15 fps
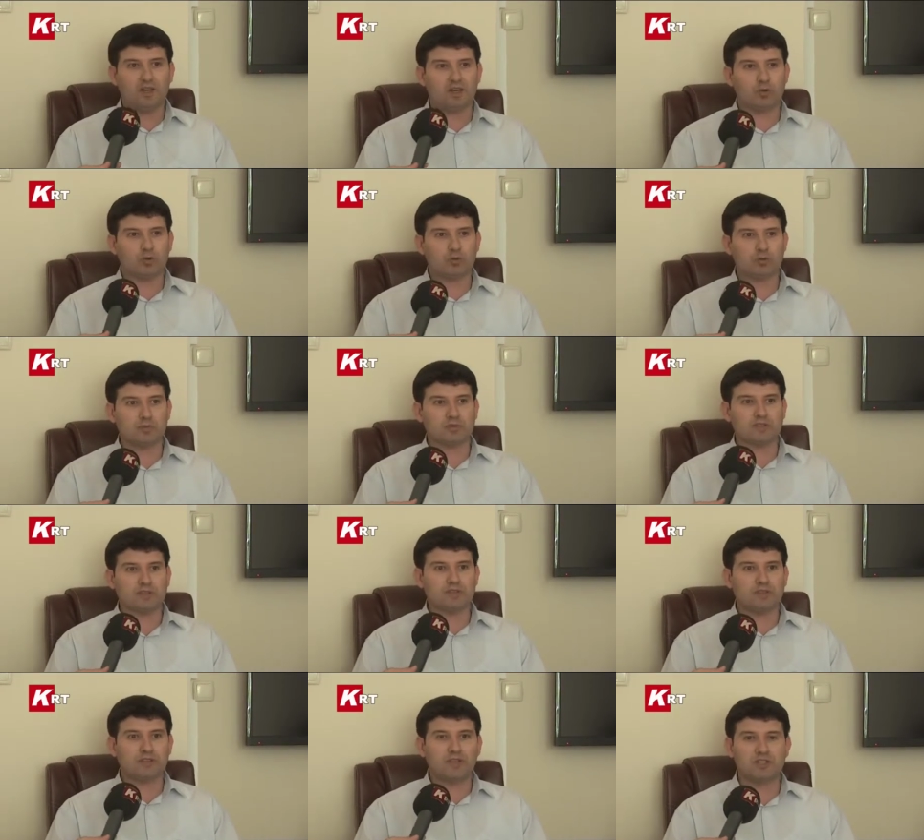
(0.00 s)
E, odamız
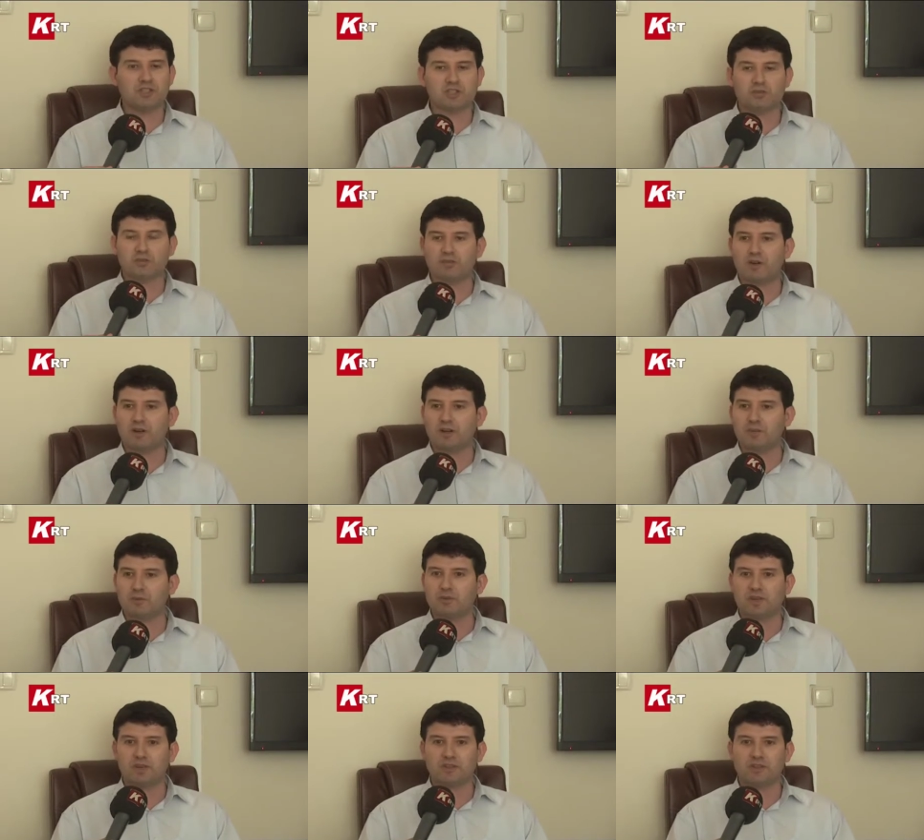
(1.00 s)
için değişim,
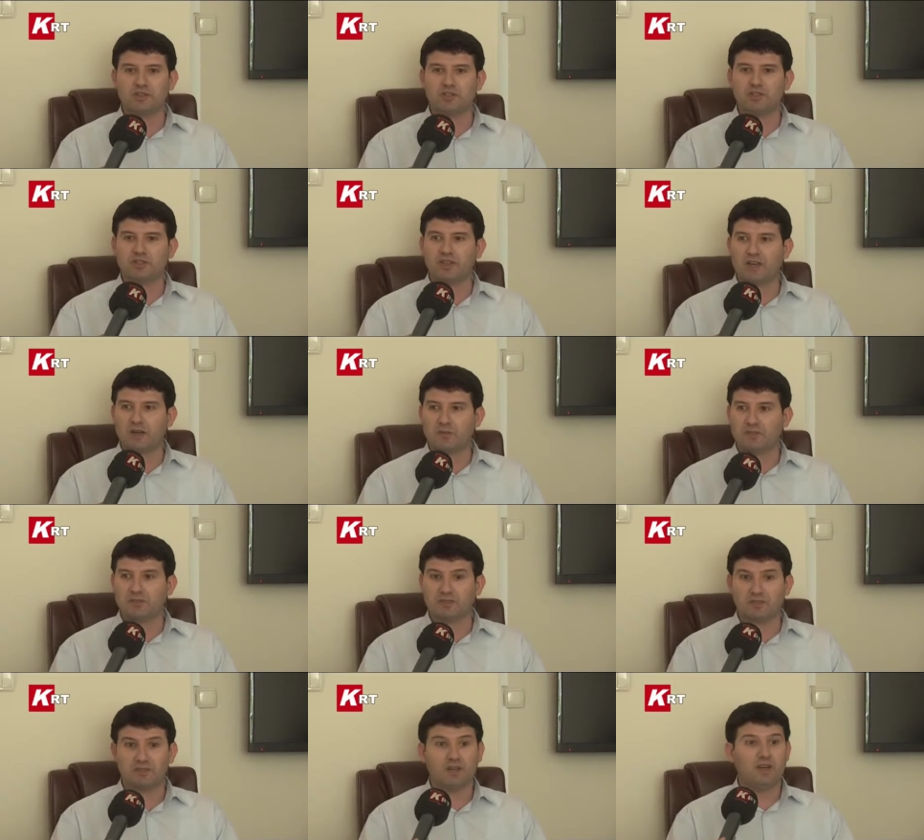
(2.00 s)
farklı bir anlayışın
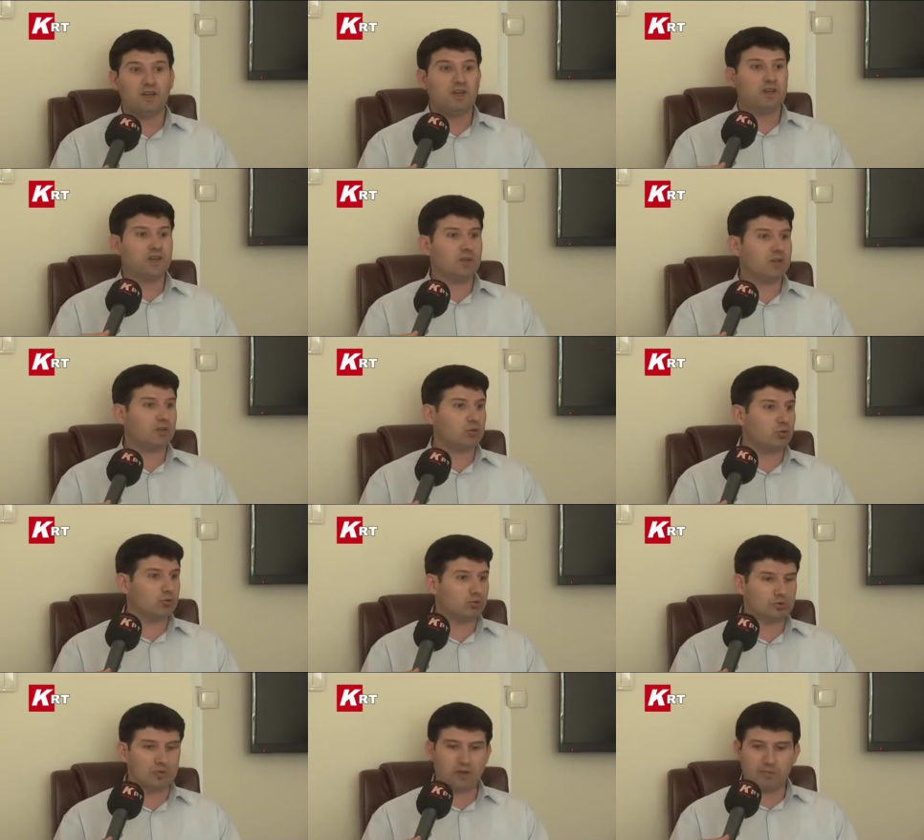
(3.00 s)
gelmesi e,
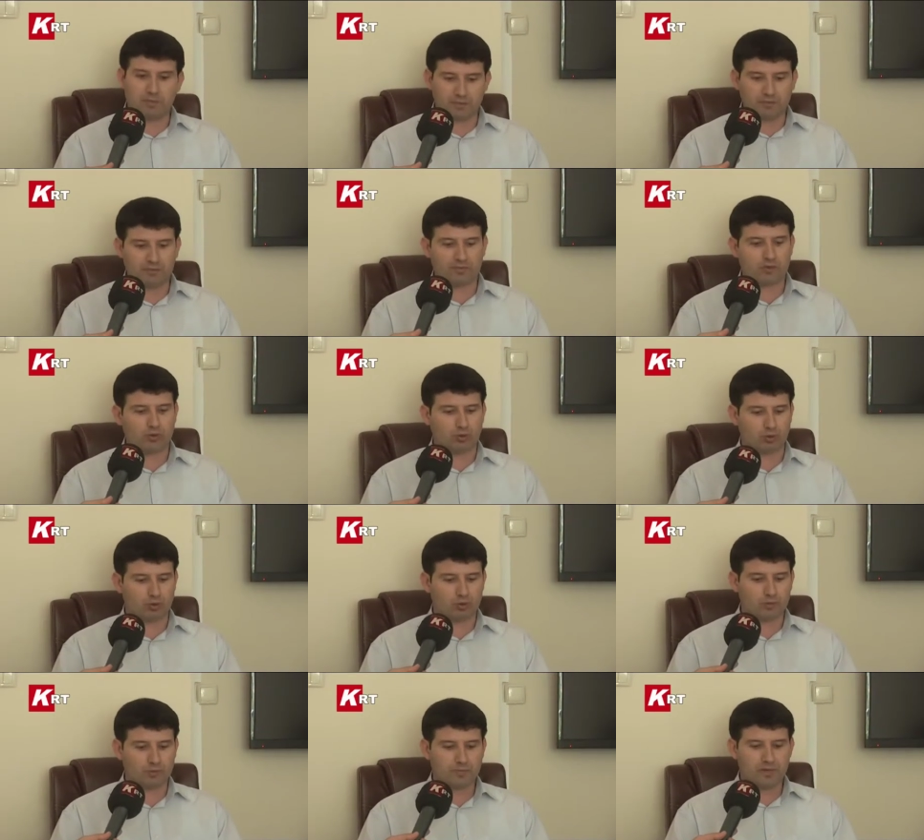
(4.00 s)
konusunda hep bir fikir
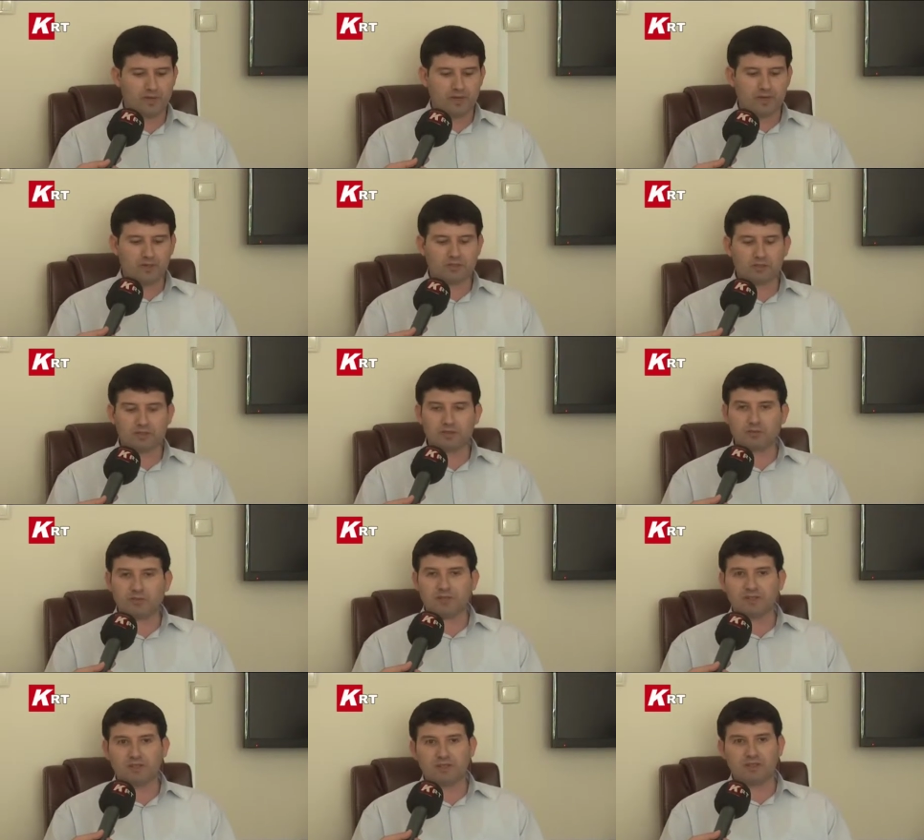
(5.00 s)
olduk. İşte biz
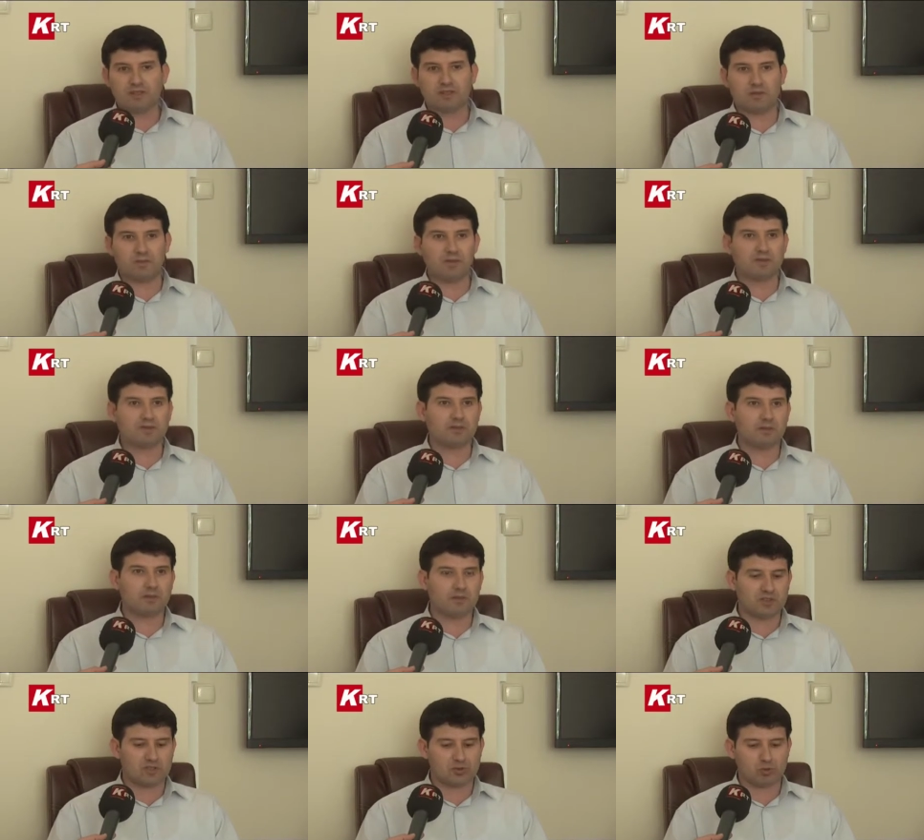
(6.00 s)
meslek, e,
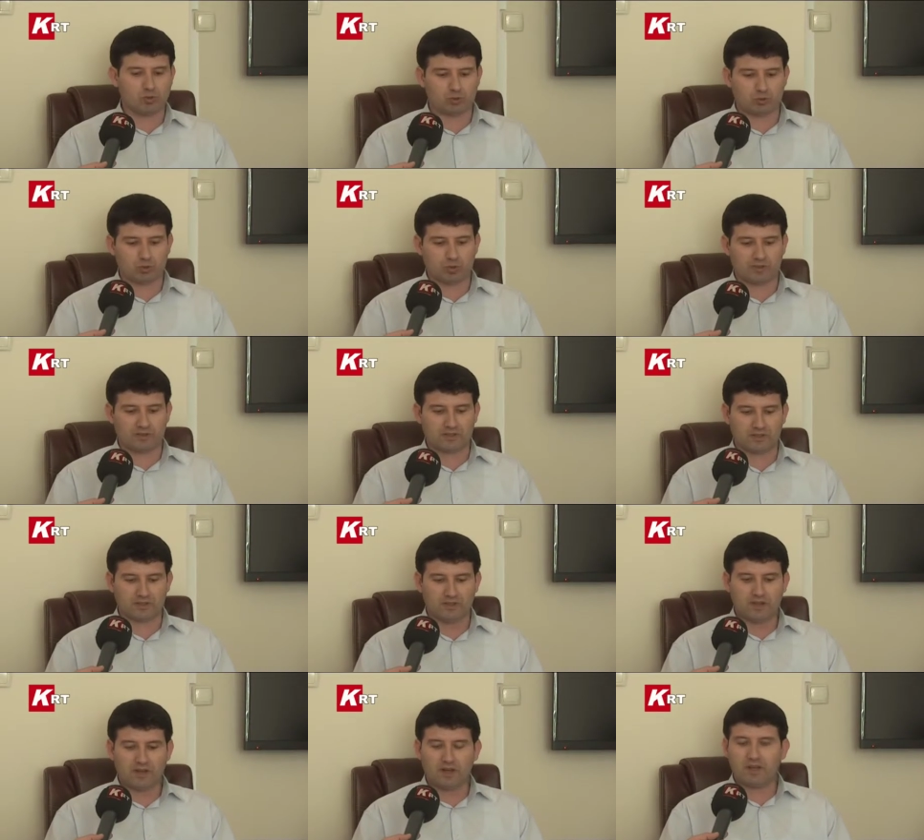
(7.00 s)
mesleğimiz için çözüm üreten,
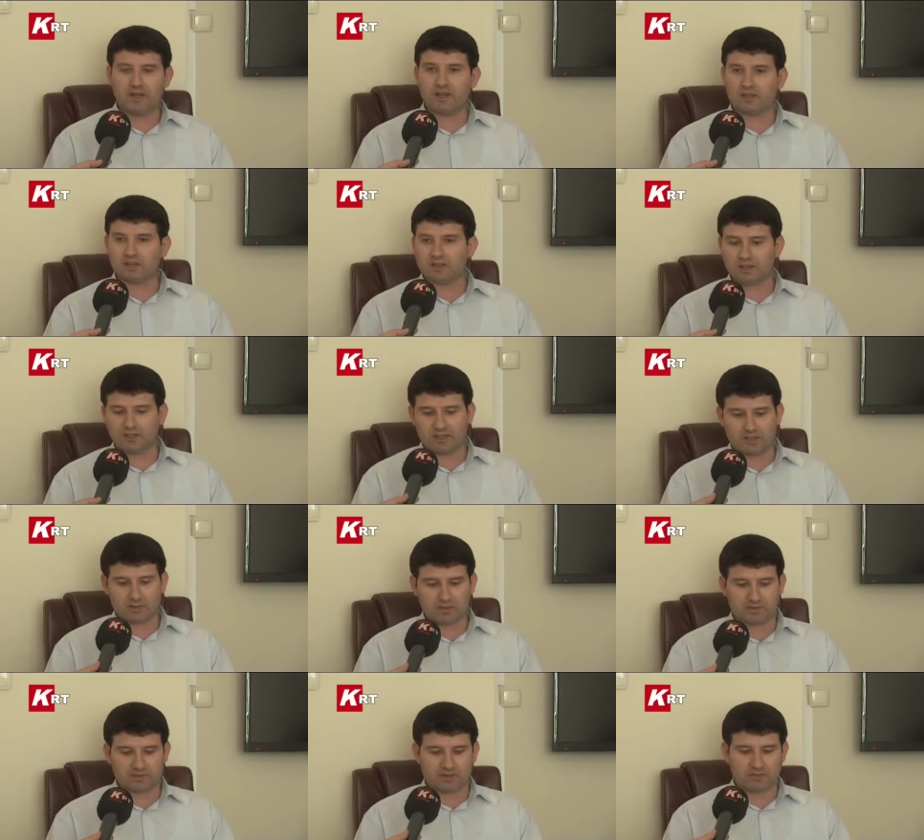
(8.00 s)
ayakları
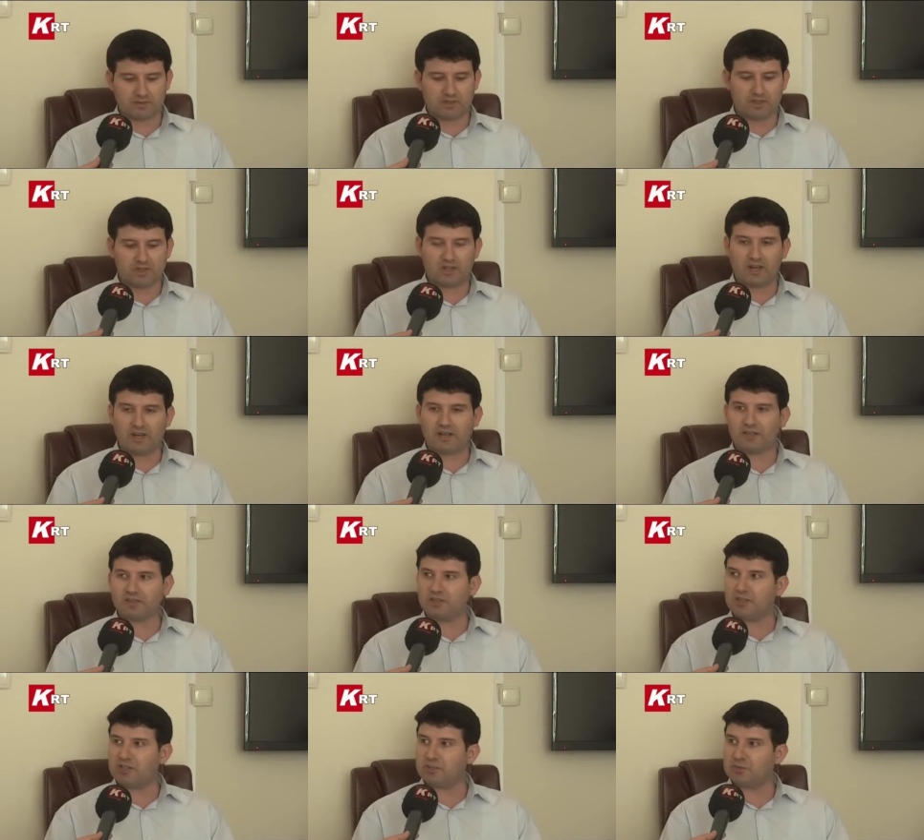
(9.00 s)
yere basan, işte
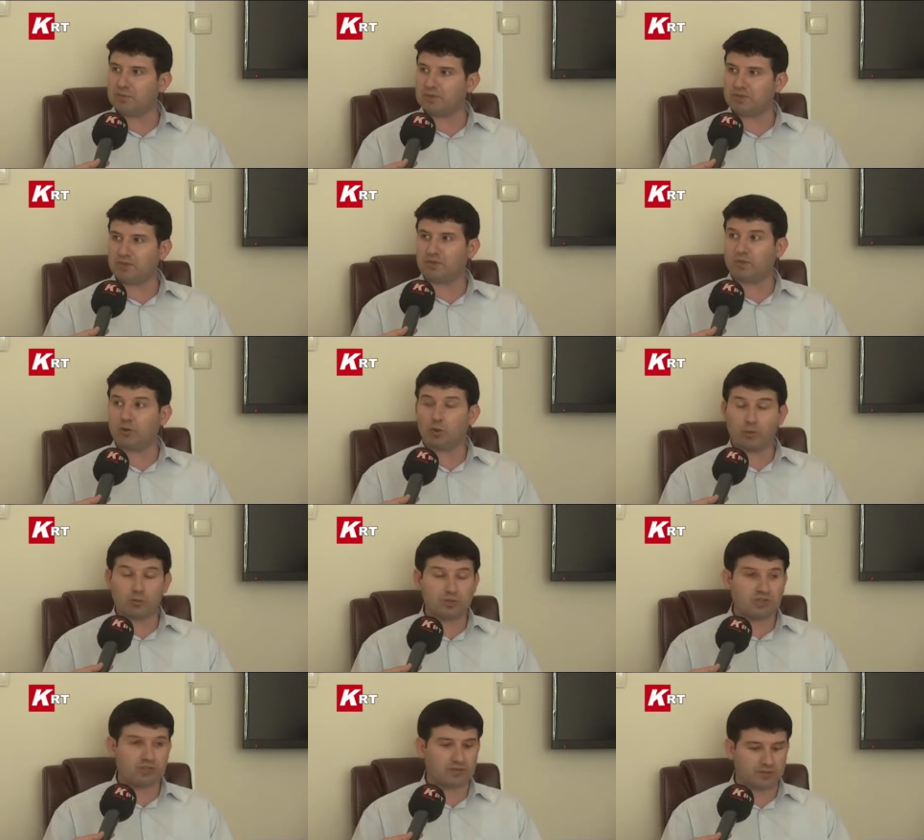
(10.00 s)
herkese eşit mesafede,
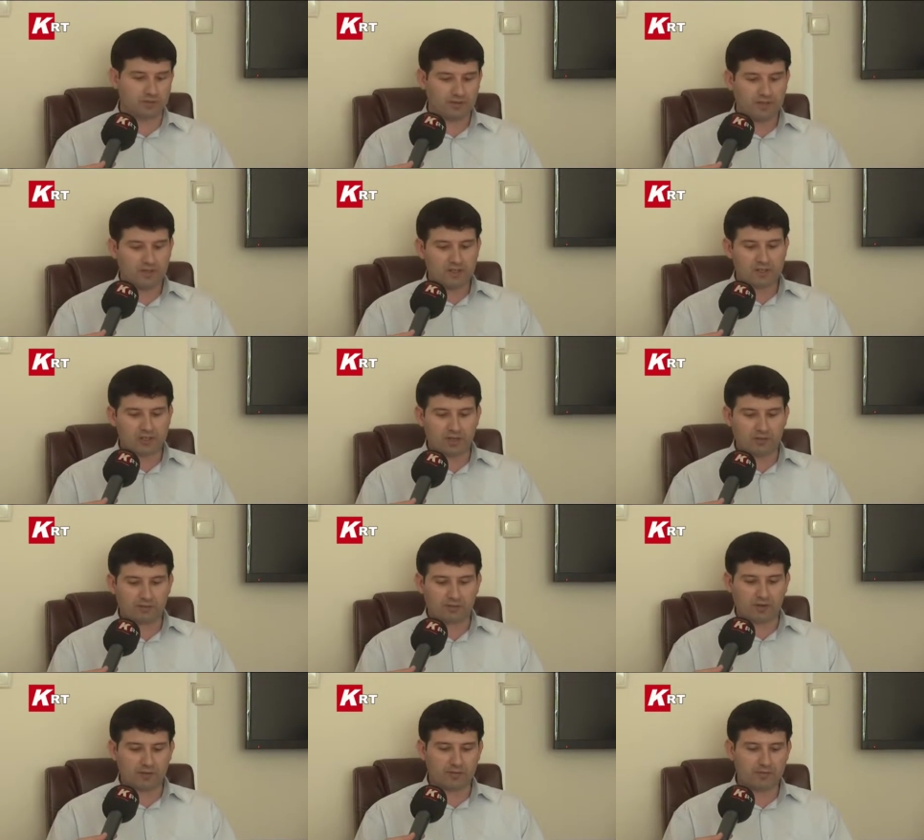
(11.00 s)
objektif,
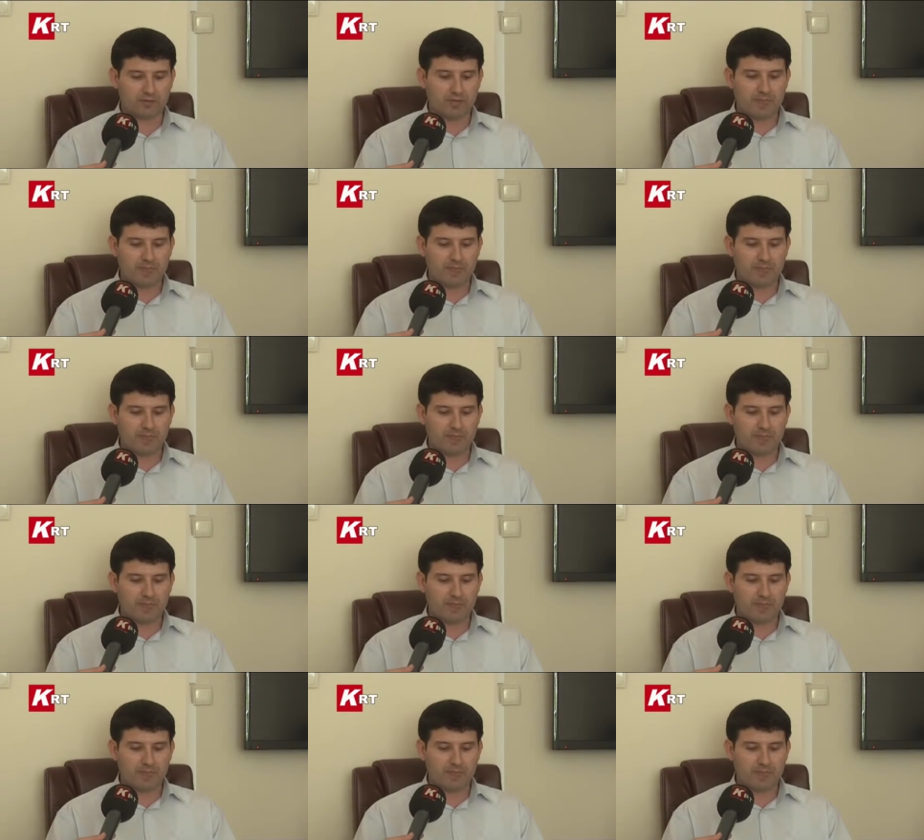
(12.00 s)
şeffaf,